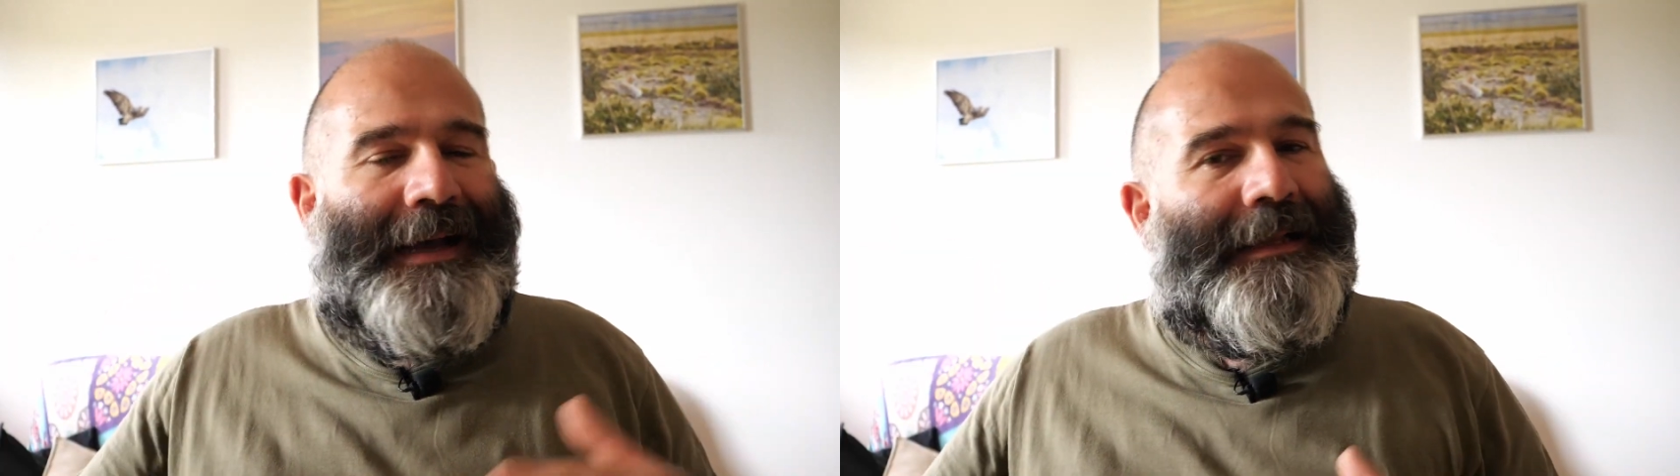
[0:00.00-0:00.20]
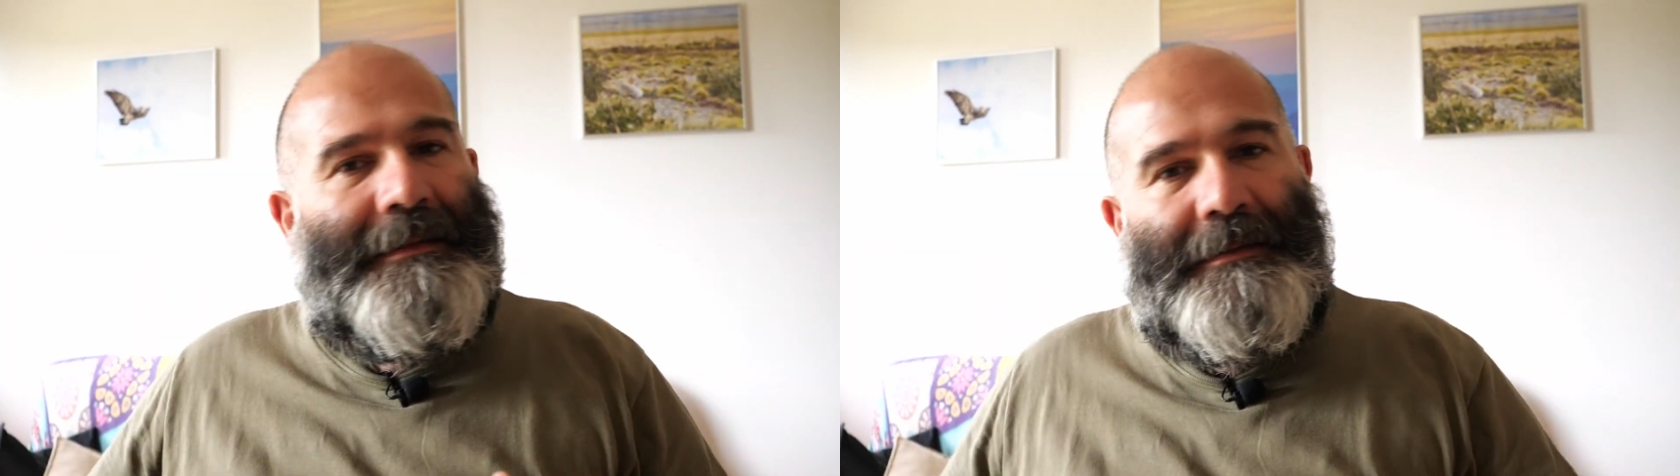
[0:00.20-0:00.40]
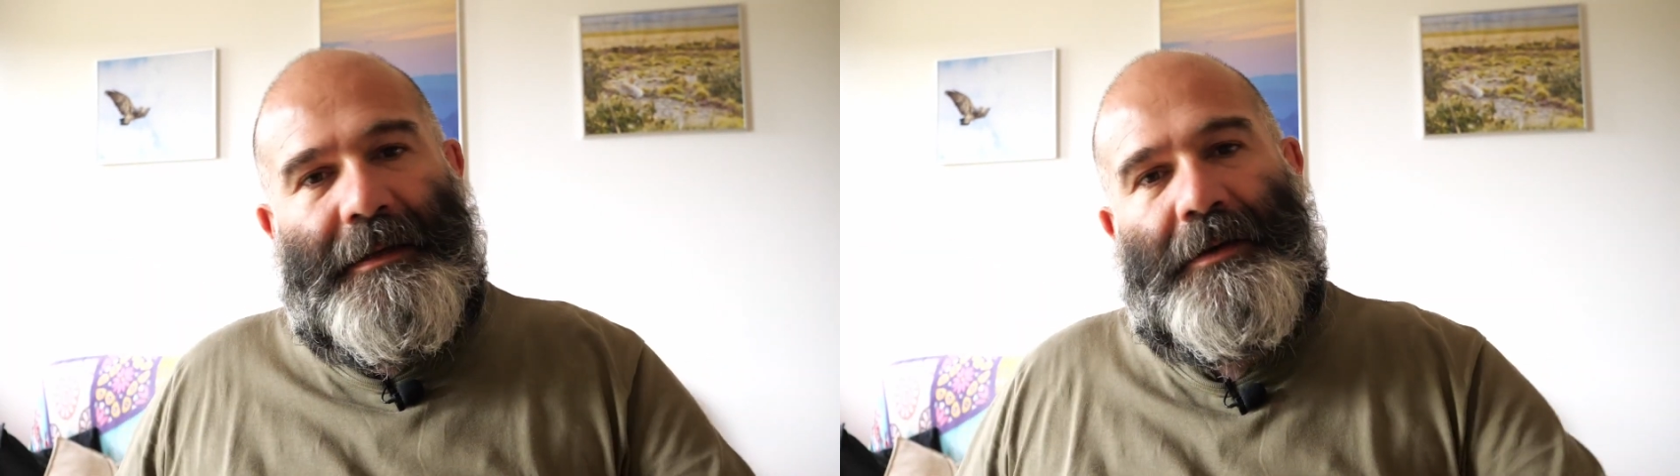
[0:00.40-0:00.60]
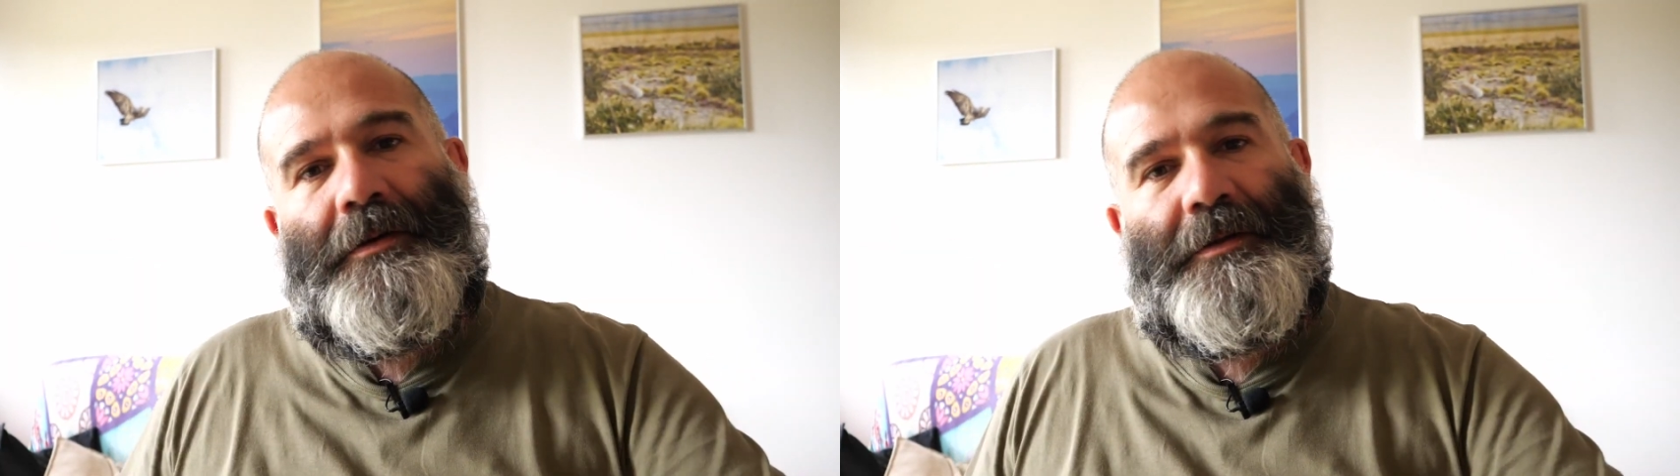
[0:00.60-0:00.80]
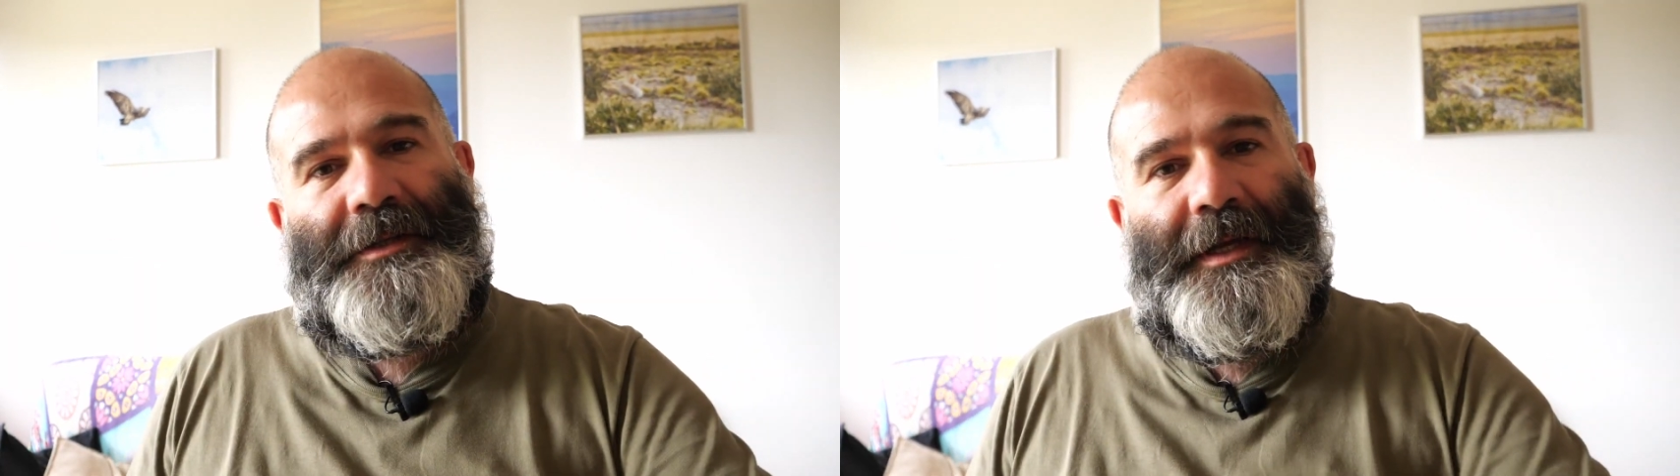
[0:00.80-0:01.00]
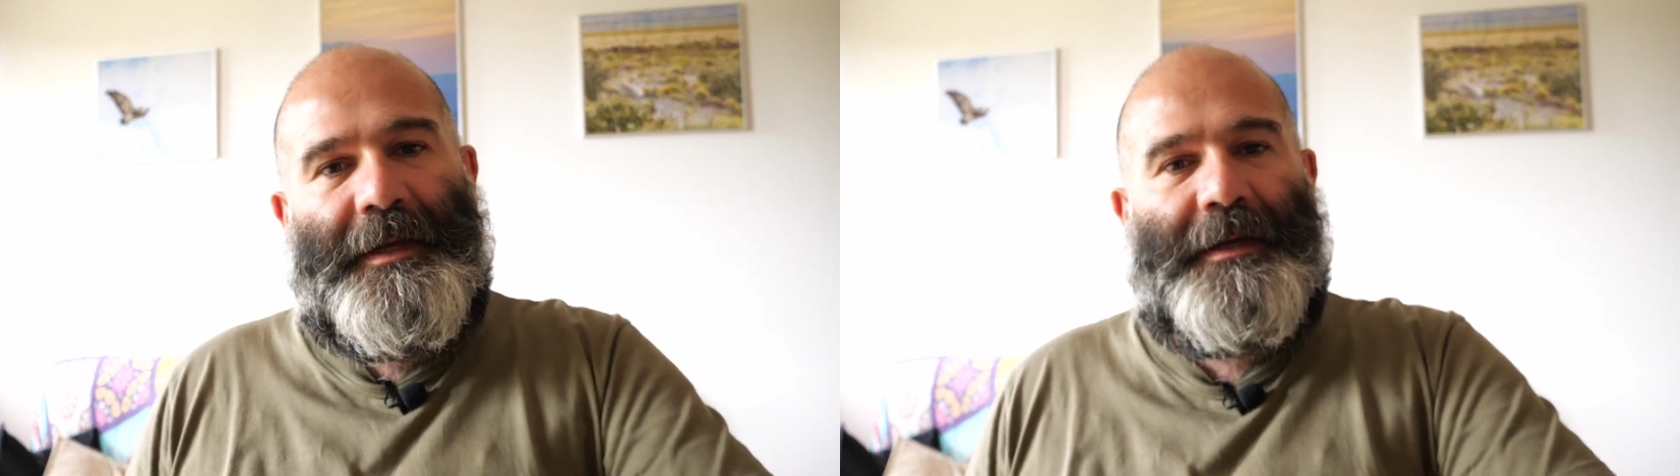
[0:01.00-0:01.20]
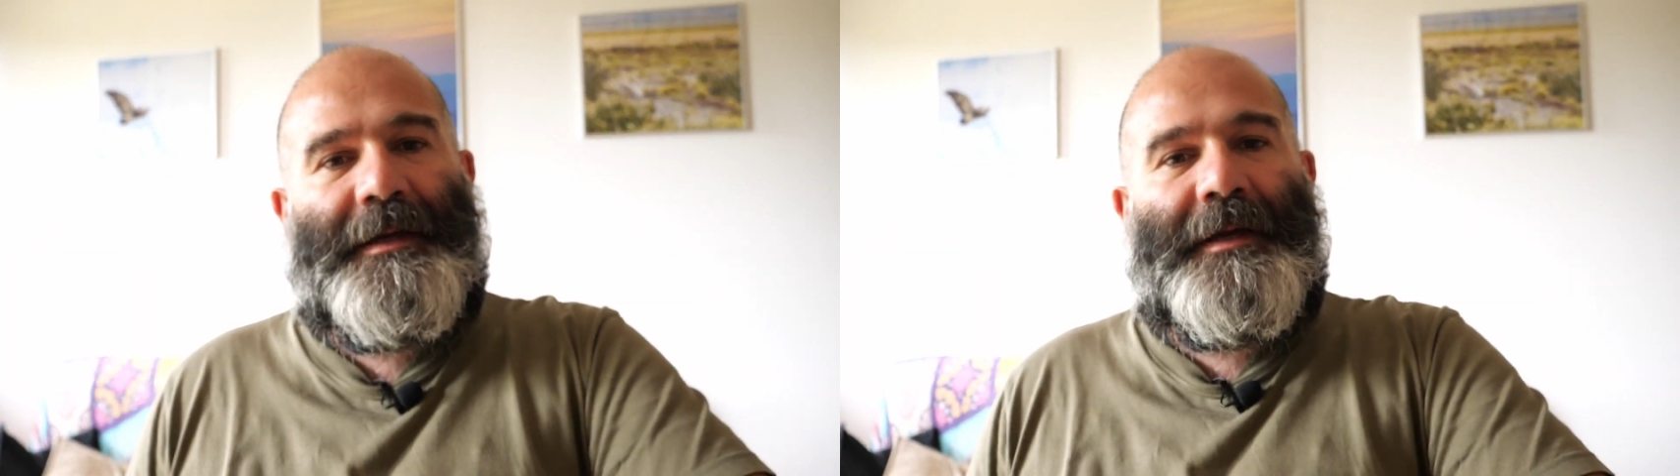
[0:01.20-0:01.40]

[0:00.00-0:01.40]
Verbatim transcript: altre cose